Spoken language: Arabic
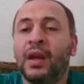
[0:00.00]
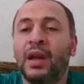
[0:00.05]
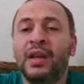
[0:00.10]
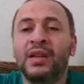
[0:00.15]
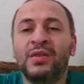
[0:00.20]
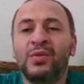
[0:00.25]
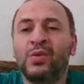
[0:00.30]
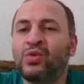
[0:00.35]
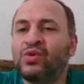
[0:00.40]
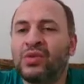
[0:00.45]

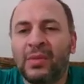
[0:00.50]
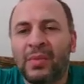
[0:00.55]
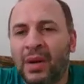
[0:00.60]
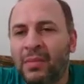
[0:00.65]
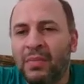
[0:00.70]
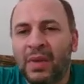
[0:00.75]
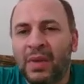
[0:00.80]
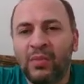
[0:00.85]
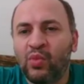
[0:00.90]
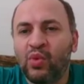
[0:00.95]
الهيستولوجي طبعا
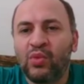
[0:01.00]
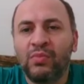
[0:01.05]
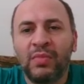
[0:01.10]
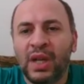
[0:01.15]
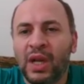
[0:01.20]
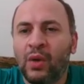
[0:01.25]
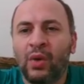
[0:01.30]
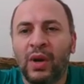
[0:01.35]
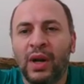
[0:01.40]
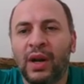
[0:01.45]
ملموم
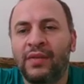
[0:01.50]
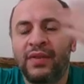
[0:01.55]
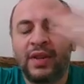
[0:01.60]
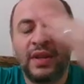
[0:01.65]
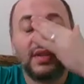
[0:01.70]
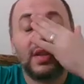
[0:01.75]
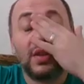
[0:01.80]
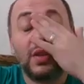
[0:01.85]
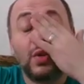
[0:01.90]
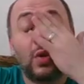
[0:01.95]
من الورق في
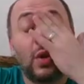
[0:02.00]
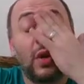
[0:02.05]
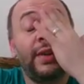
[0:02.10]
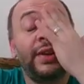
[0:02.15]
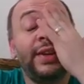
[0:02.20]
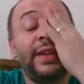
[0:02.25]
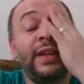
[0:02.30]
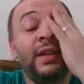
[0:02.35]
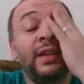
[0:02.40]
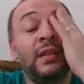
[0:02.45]
حصتين
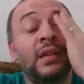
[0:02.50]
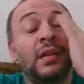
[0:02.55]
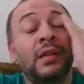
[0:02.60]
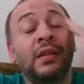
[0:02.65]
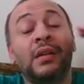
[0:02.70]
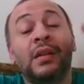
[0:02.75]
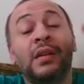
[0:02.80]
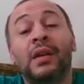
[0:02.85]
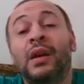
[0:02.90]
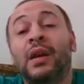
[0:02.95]
صغيرين
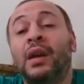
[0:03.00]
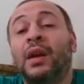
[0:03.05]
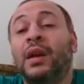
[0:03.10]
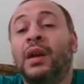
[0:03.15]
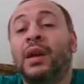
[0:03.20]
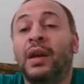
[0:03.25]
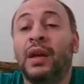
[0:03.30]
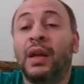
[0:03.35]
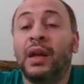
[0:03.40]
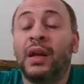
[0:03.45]
جدا
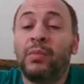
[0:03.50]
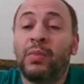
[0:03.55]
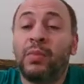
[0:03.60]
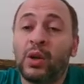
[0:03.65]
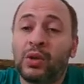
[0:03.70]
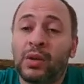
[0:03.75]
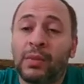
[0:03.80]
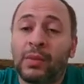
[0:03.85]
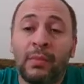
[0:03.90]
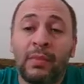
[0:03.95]

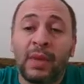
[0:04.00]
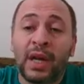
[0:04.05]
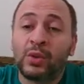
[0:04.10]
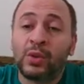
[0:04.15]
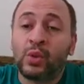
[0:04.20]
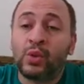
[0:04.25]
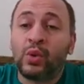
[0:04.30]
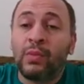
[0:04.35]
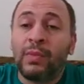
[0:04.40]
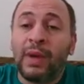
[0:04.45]
البايو طبعا مع
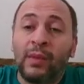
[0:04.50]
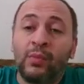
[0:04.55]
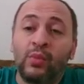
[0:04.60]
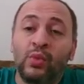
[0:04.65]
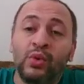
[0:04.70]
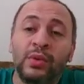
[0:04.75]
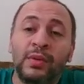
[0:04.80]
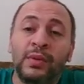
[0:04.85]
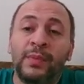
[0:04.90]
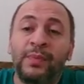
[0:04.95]
دكتور
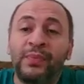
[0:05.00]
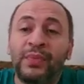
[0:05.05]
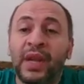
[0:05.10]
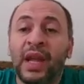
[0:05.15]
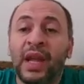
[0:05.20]
محمود